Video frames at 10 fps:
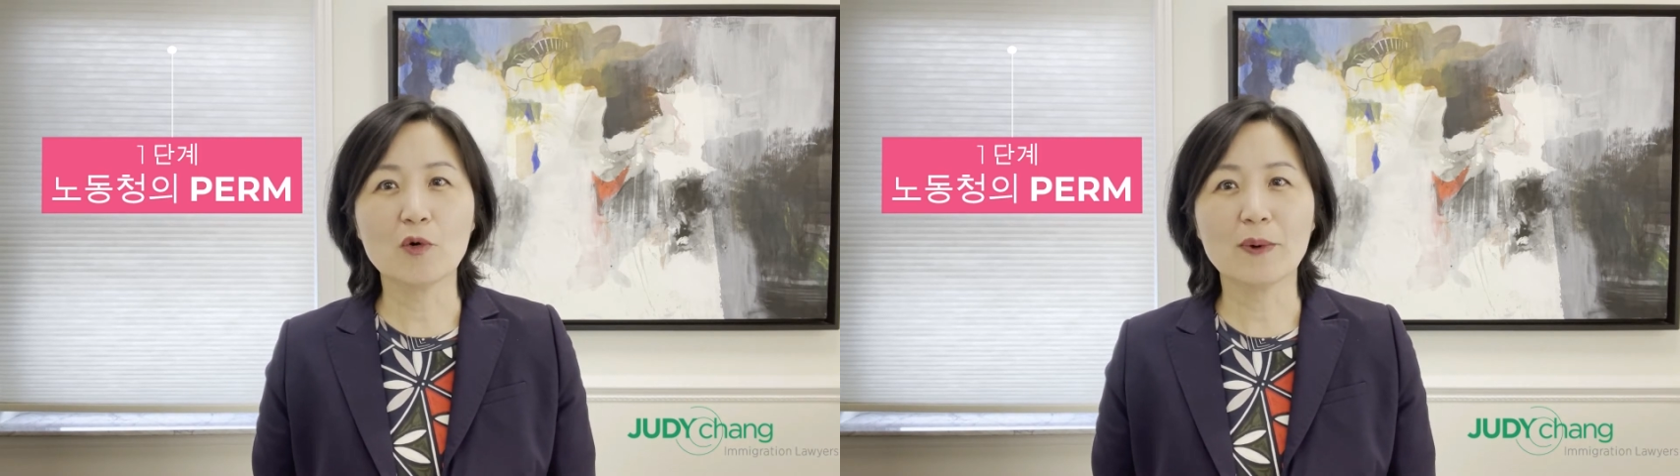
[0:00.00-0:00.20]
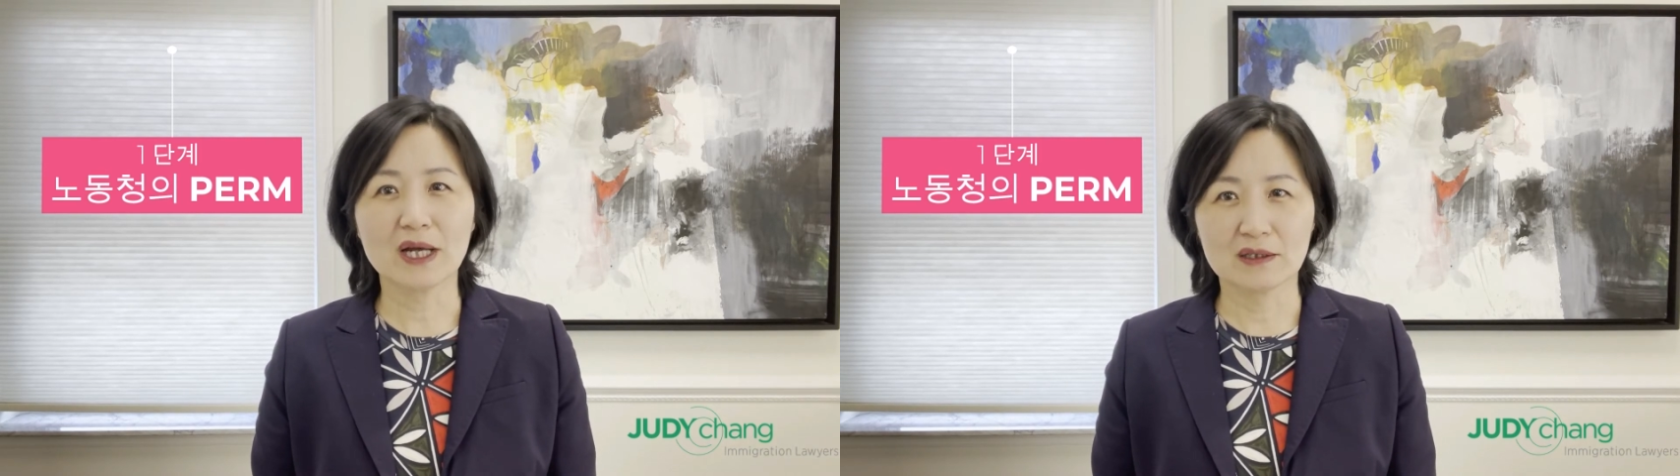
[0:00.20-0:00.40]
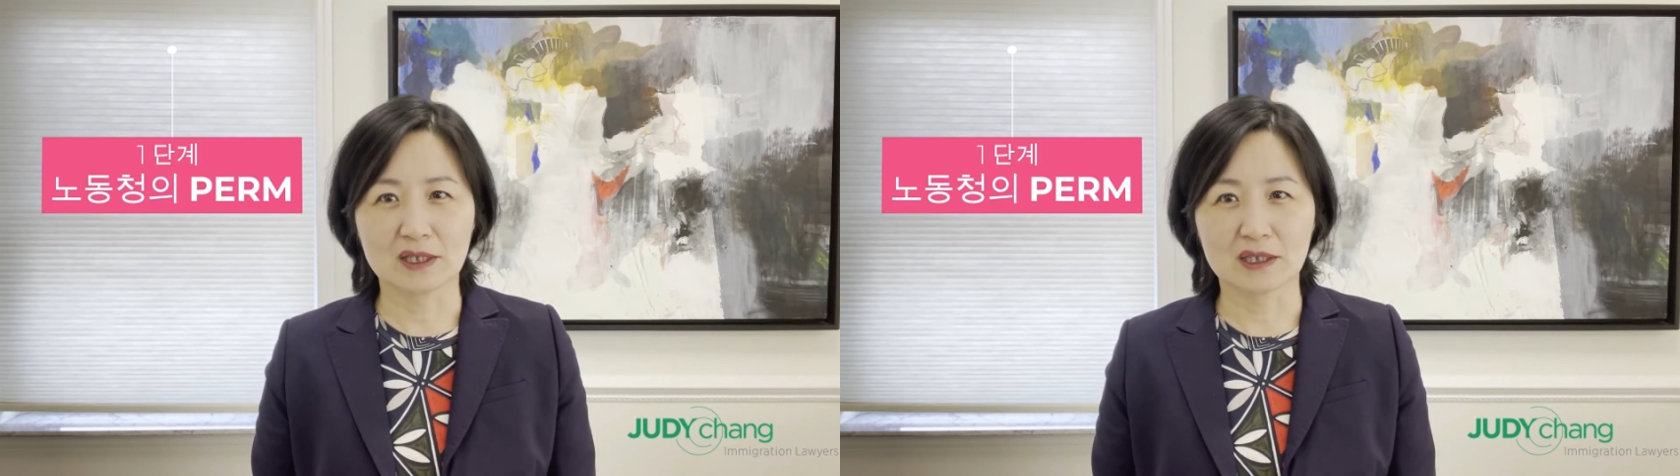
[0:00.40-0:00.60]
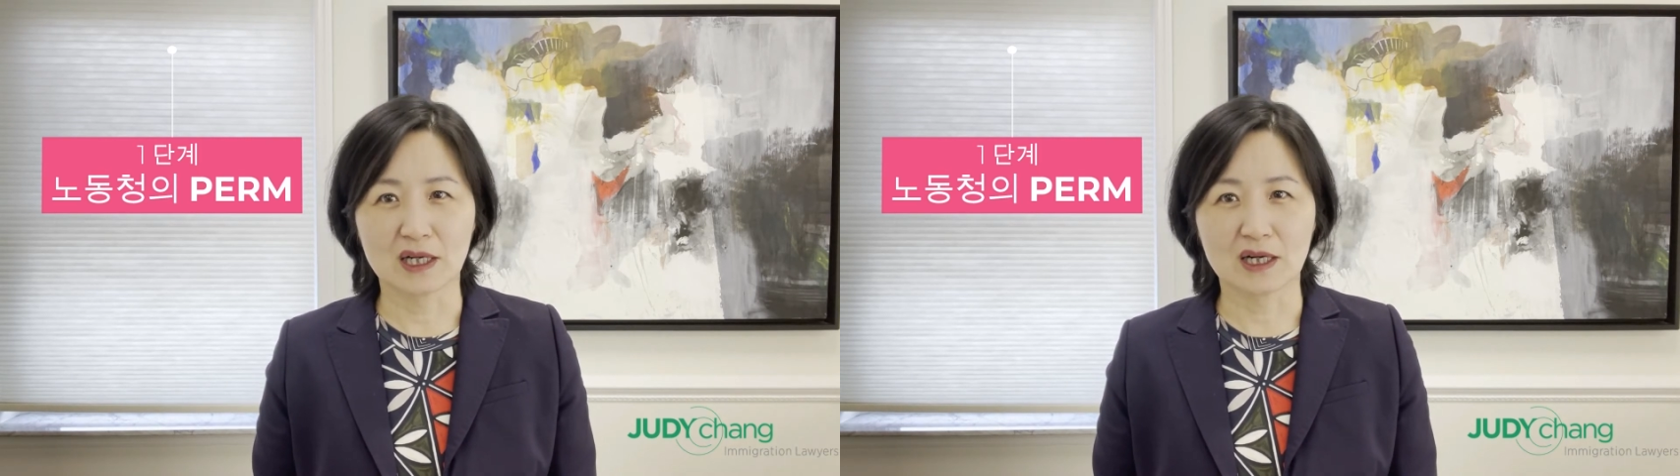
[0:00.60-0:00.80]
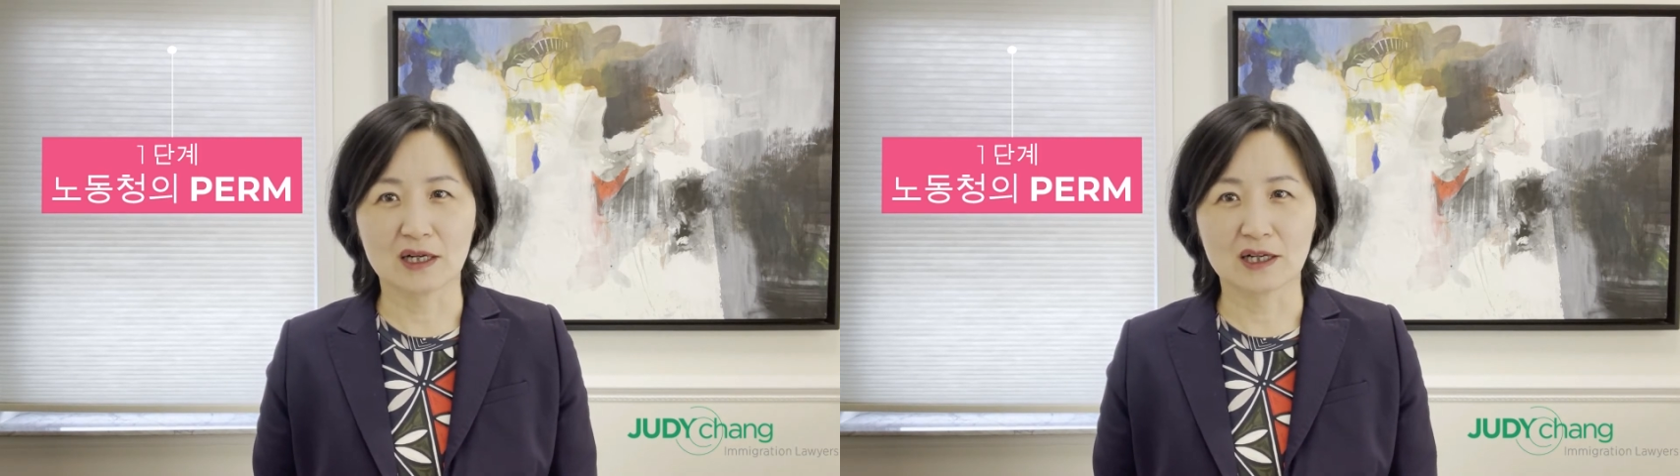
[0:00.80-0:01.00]
뽑아야
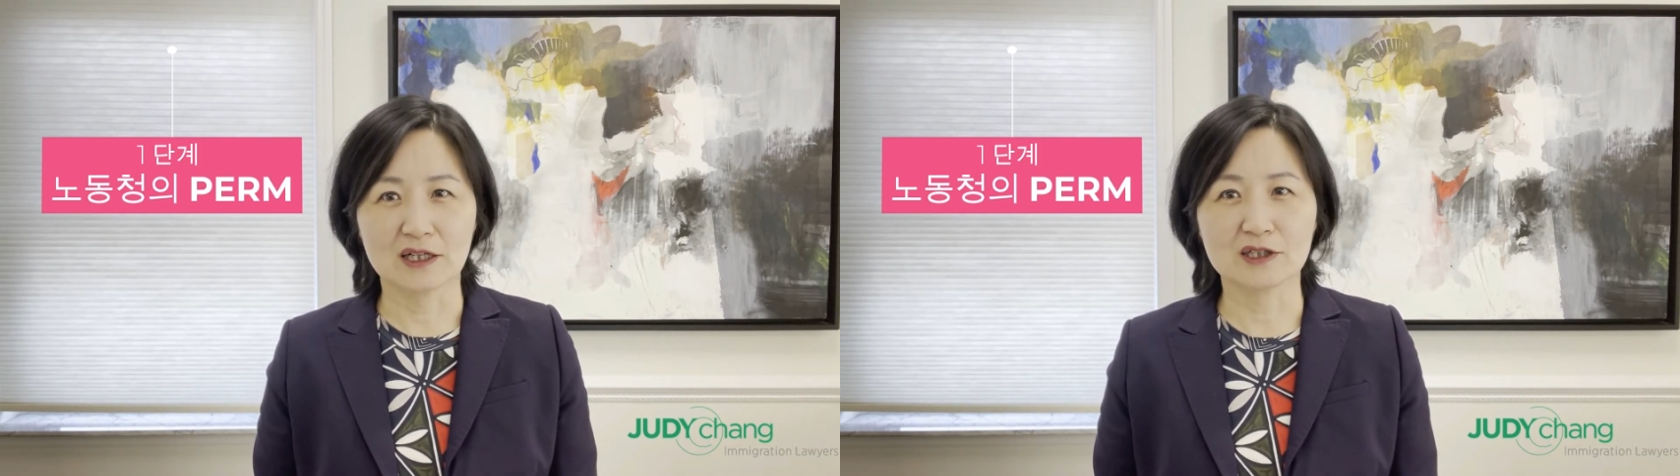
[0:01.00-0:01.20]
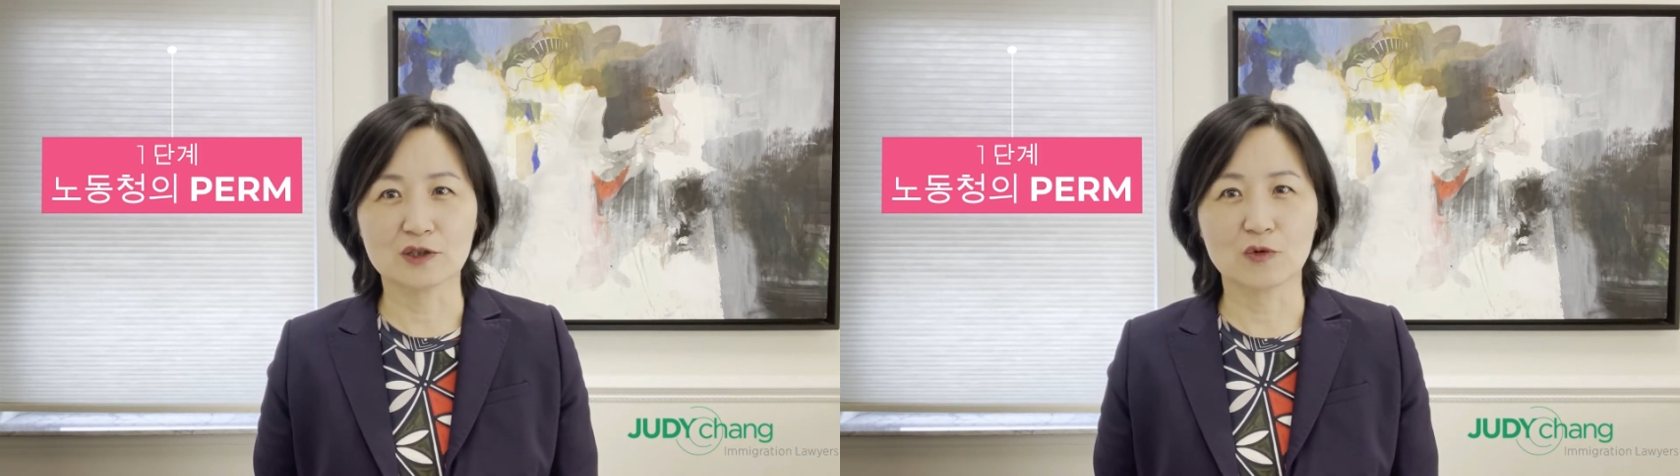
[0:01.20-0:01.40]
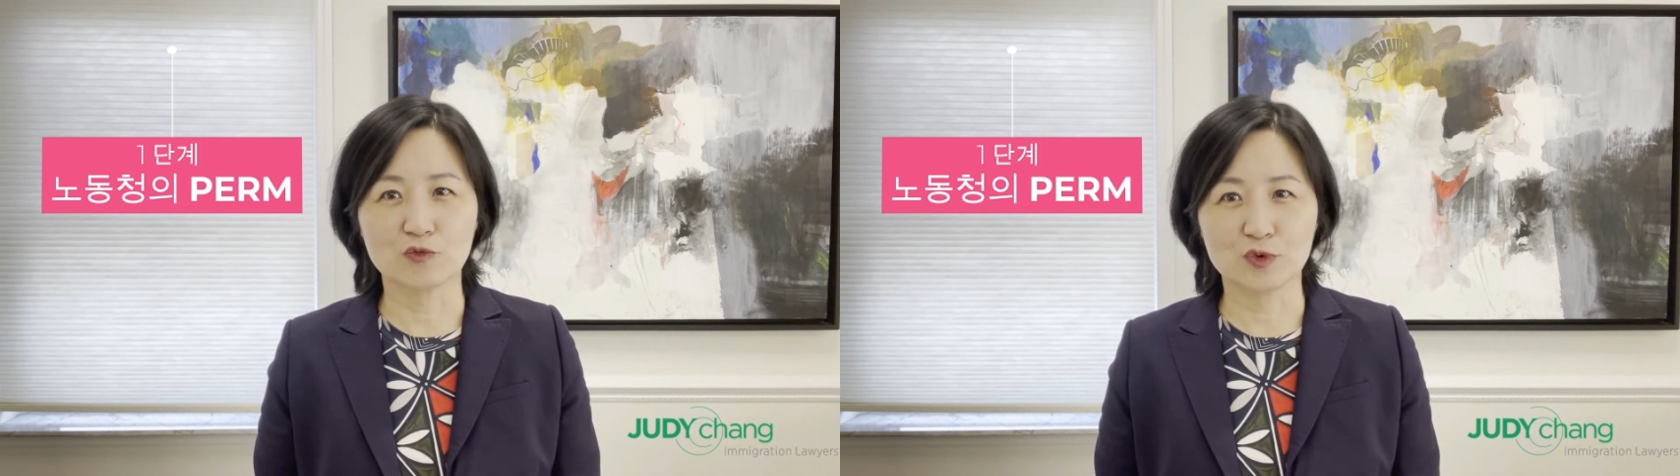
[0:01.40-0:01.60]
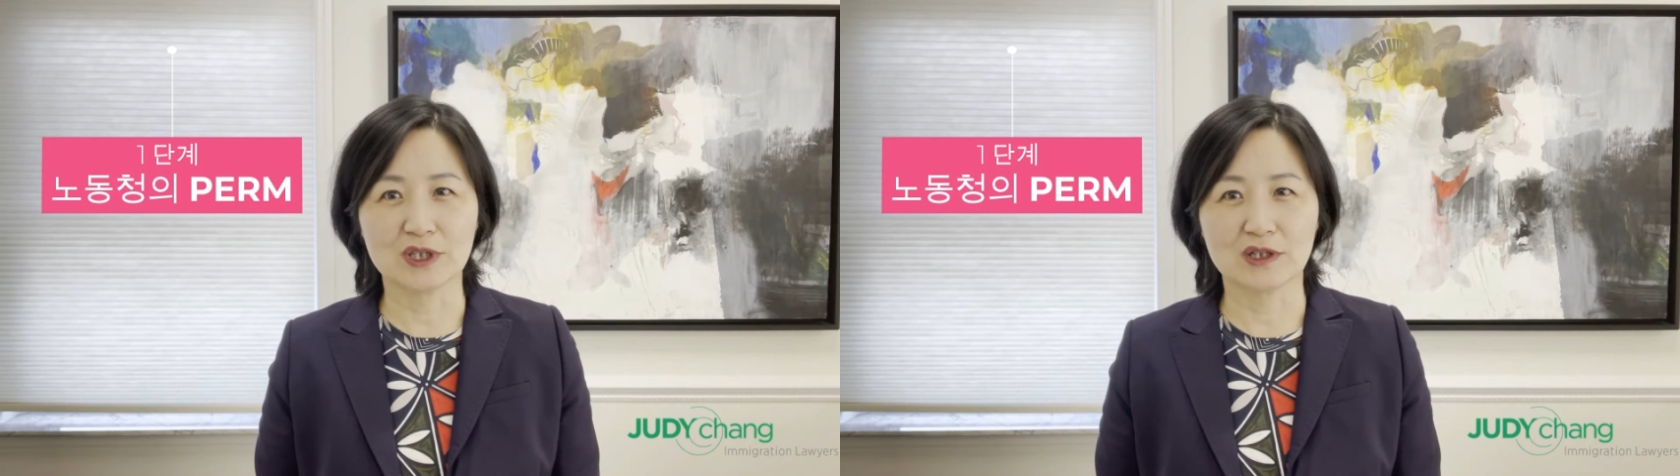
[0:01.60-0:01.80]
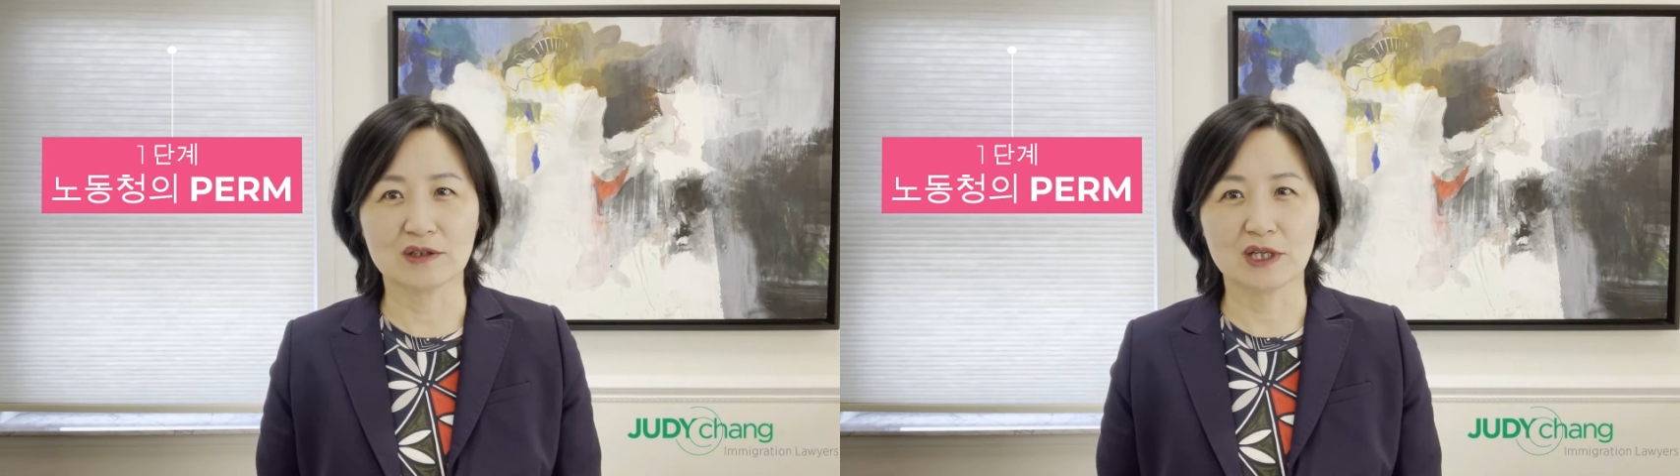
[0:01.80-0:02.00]
된다라는 그런 룰이
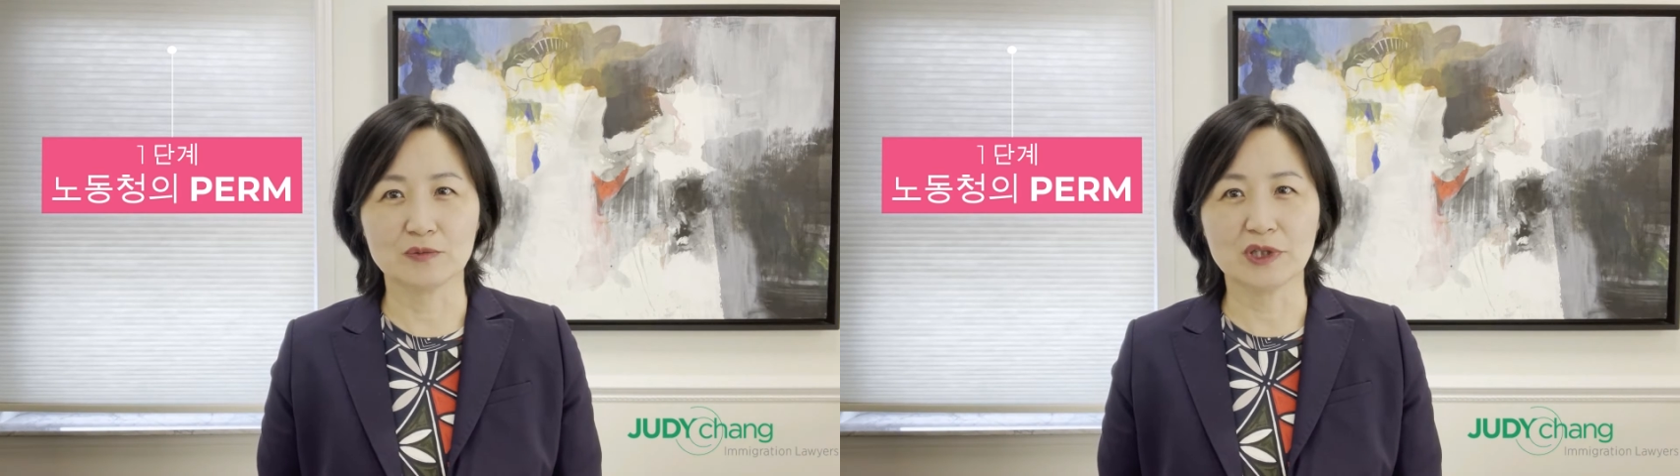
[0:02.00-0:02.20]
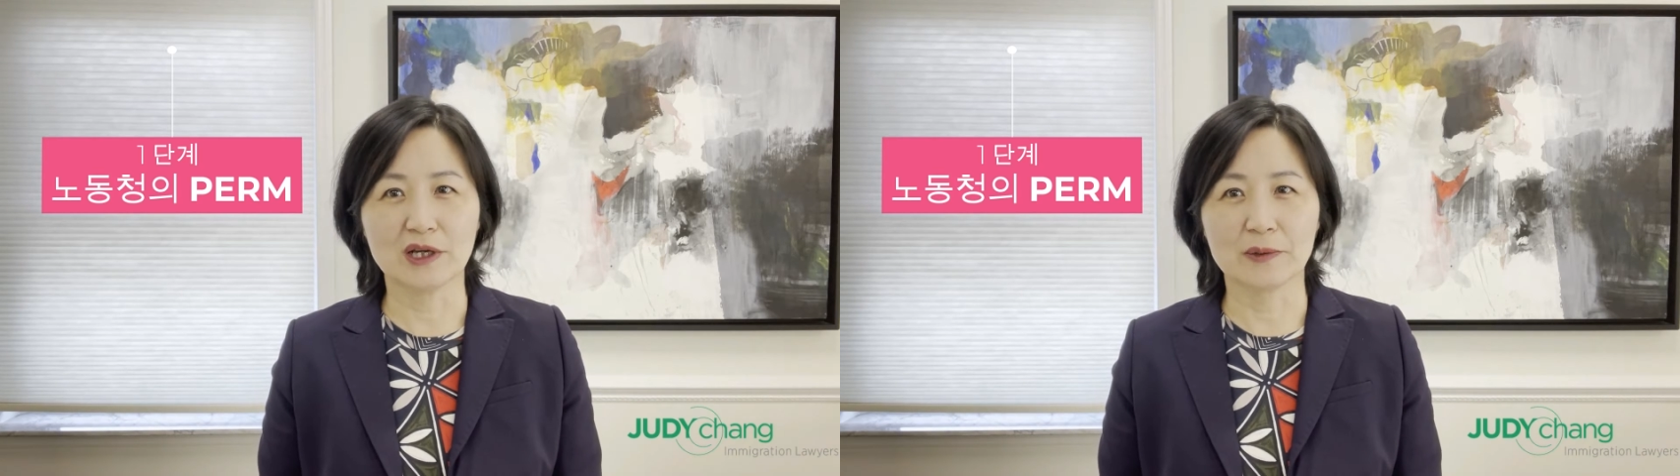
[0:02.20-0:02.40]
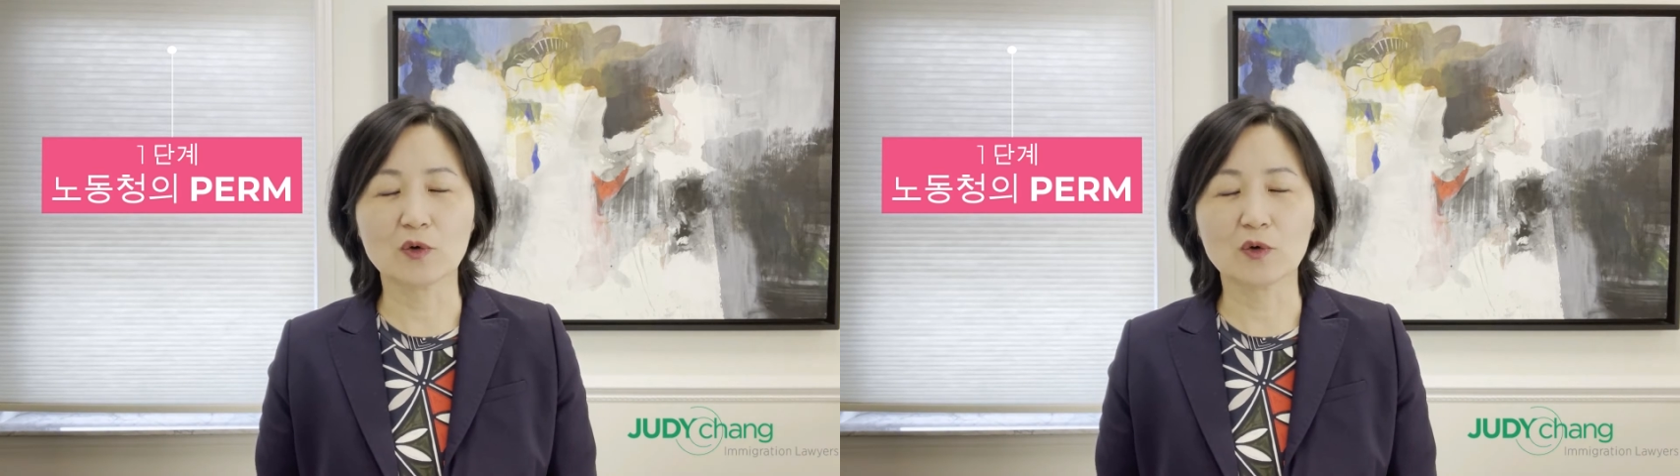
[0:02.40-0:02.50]
있기 때문에